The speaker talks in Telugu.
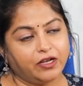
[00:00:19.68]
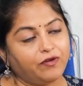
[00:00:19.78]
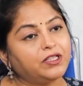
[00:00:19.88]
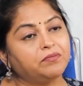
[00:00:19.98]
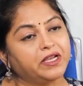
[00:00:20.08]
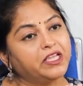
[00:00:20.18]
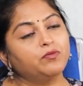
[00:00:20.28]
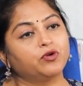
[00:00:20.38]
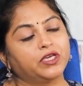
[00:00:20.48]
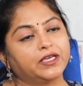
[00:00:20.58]
తర్వాత మరీ
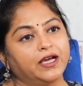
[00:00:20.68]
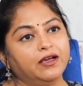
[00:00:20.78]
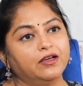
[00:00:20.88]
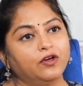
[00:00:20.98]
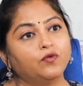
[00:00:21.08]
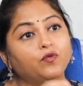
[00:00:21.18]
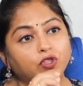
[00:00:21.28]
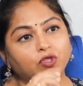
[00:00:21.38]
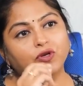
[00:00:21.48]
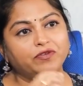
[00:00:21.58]
ముఖ్యంగా
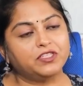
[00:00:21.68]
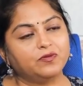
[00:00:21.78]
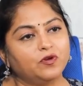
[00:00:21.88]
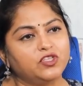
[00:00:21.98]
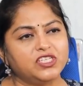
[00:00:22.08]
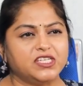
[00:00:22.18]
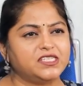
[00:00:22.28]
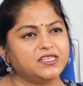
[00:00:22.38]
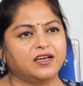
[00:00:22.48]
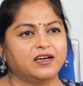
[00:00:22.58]
ఒత్తుల విషయంలో చిన్న
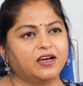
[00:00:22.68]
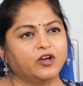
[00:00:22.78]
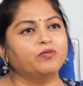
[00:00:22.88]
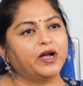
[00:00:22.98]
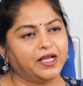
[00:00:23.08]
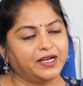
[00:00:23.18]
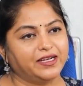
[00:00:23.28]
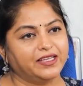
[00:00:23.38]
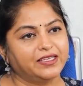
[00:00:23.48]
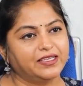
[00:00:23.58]
చిన్న
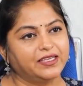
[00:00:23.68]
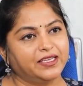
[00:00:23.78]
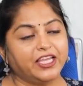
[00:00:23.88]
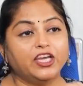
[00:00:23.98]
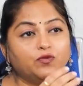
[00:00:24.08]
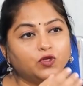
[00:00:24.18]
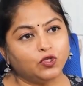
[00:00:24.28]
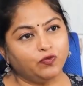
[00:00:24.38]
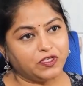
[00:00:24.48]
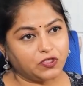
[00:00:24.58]
అనుమానాలండి ఎన్ని
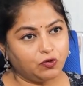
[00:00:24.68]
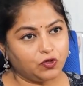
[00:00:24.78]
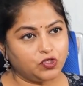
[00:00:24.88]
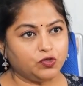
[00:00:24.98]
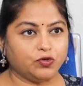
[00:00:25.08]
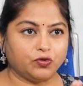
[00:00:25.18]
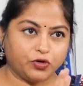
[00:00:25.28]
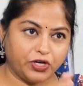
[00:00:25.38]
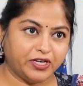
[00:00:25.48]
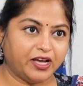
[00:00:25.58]
ఒత్తులు వేసుకోవచ్చు
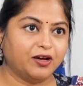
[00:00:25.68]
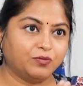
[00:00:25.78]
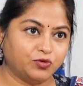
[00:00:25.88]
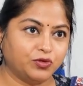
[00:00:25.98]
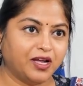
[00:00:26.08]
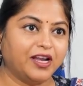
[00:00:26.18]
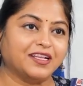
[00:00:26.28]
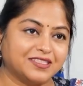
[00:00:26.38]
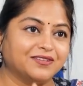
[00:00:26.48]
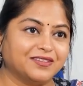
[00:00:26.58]
రెండా మూడా
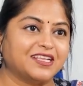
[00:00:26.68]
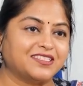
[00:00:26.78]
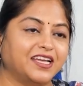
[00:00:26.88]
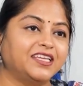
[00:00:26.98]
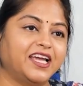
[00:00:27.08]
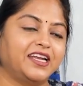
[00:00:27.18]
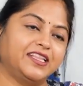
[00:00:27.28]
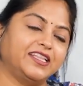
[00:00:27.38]
అసలు ఆ సంఖ్య